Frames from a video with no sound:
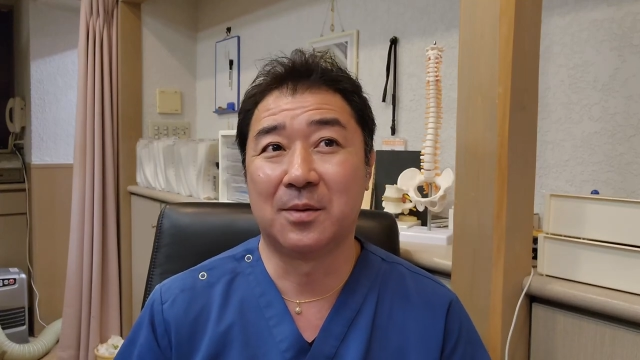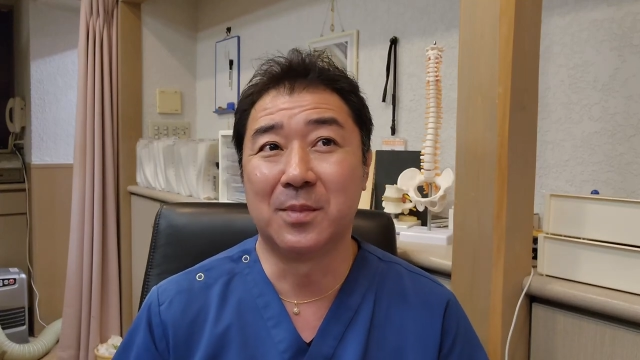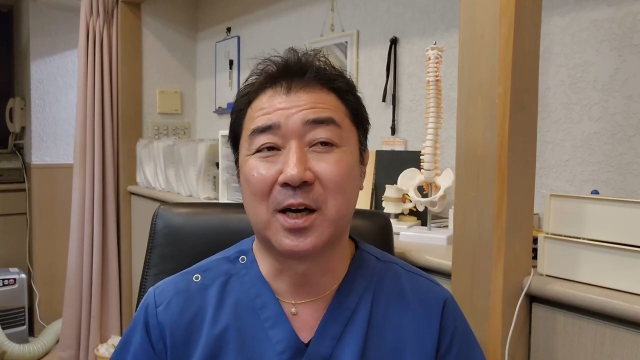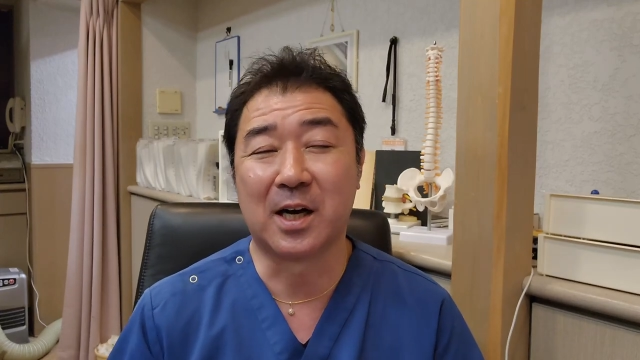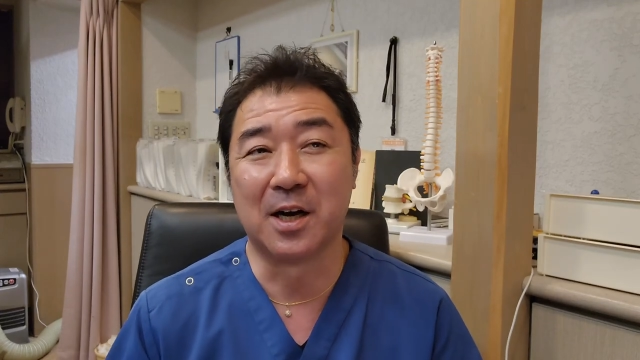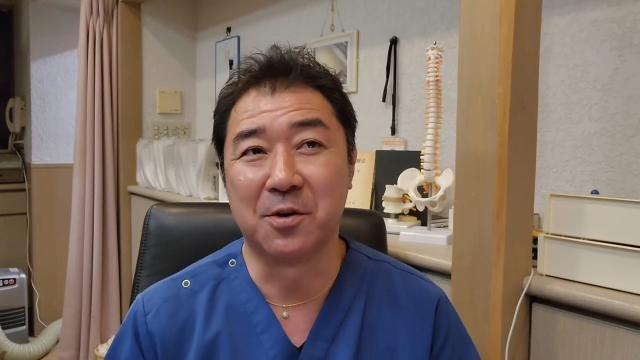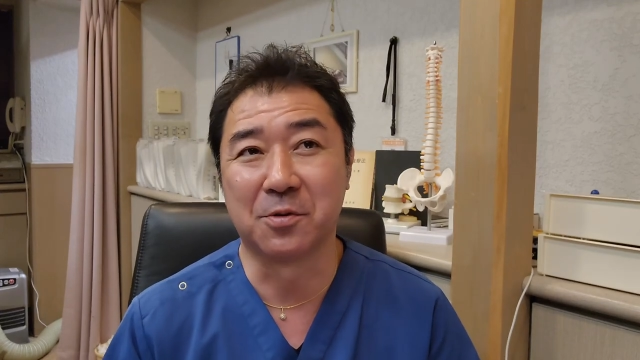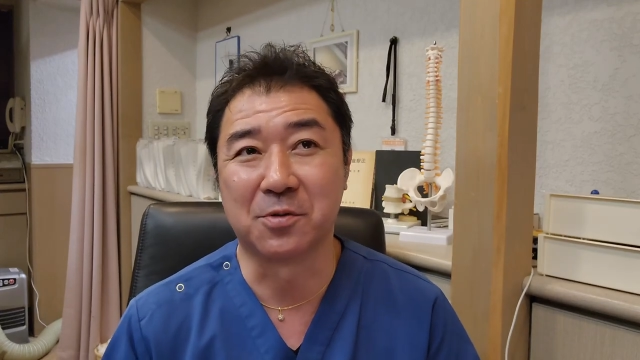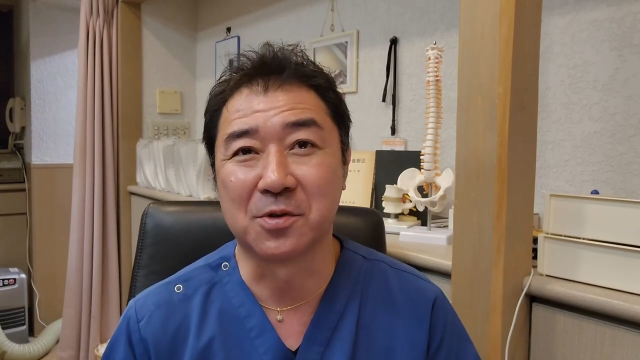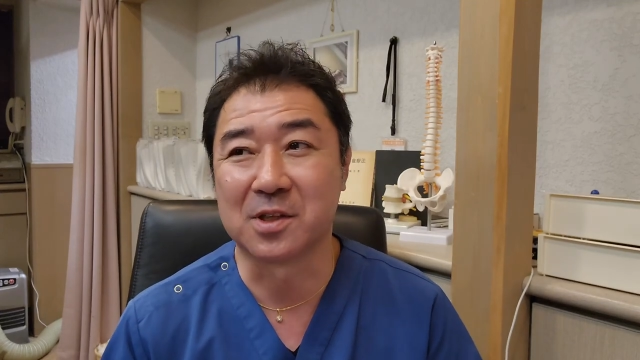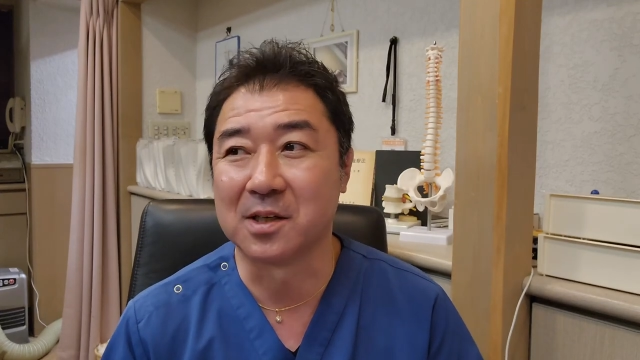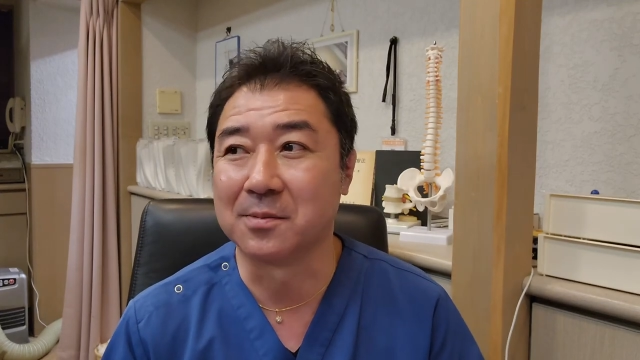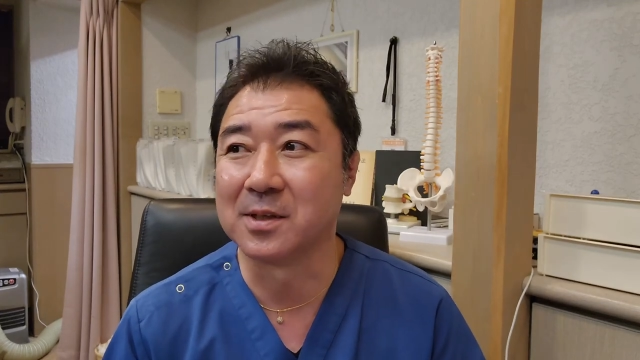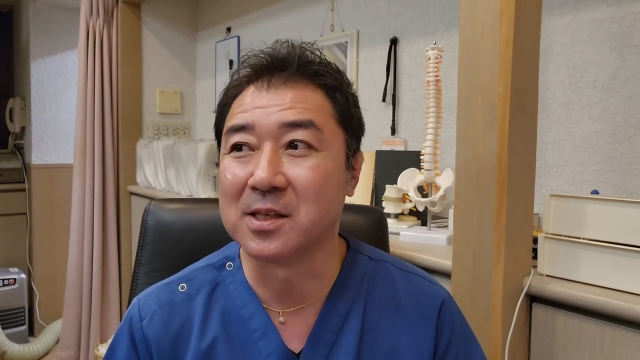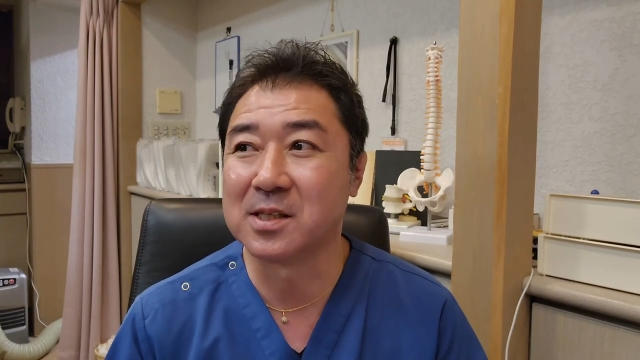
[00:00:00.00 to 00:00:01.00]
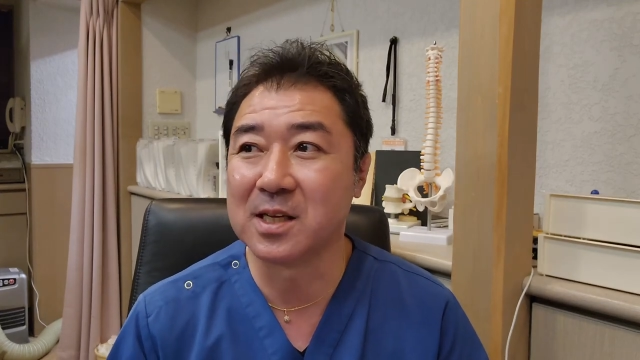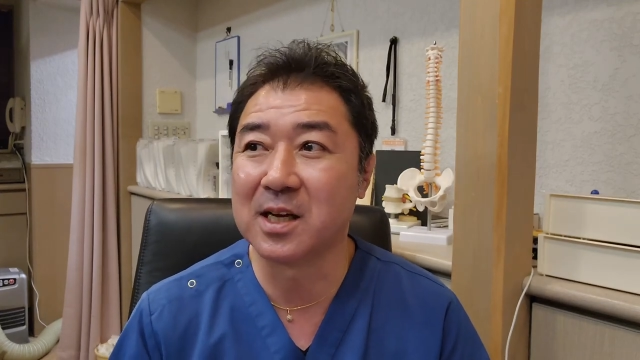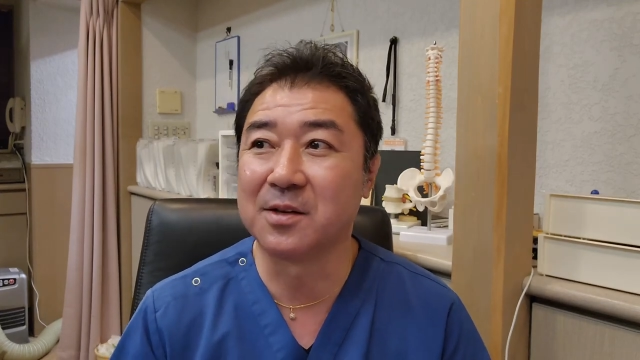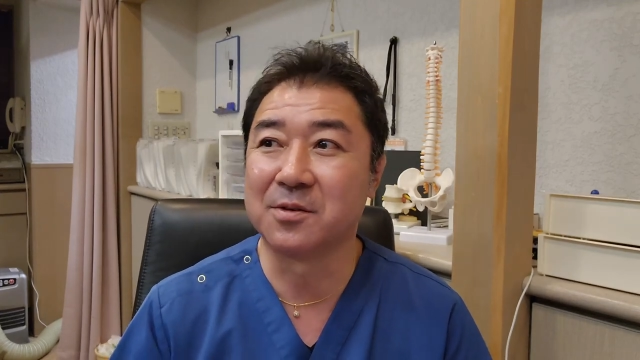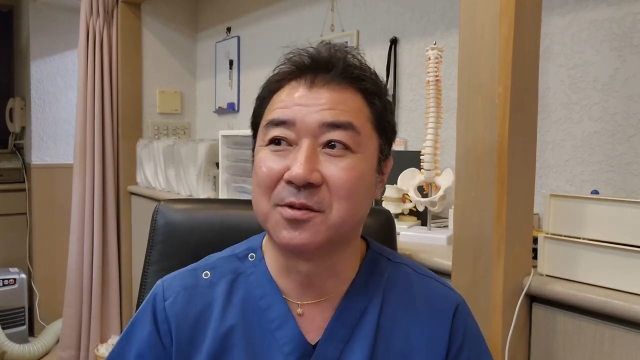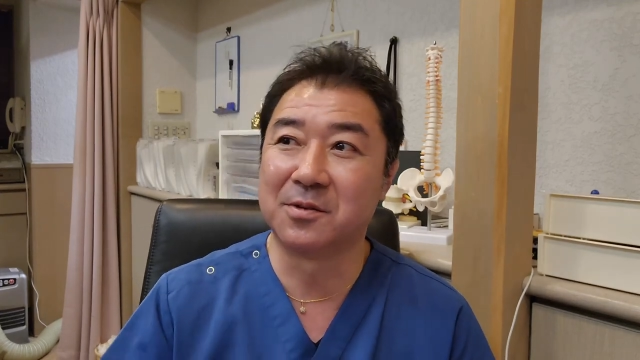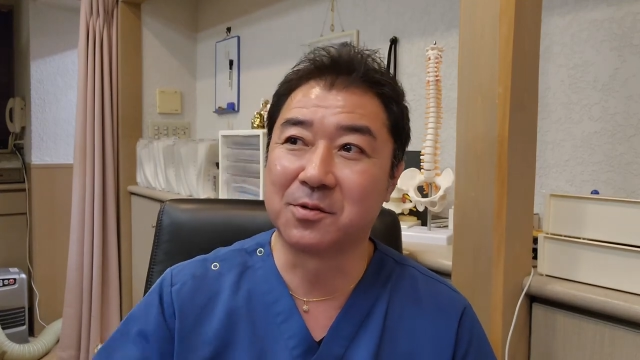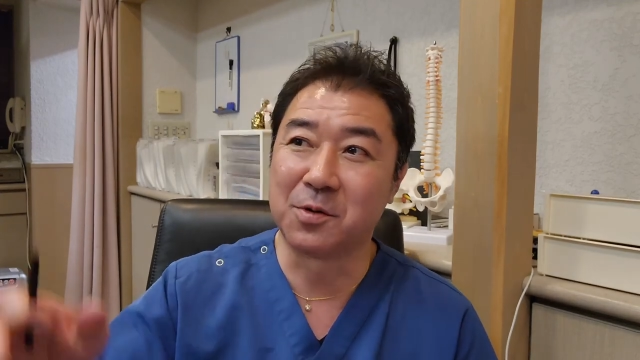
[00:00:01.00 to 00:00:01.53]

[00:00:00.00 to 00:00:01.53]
まあ、帰ろうとしたらばですね、あの、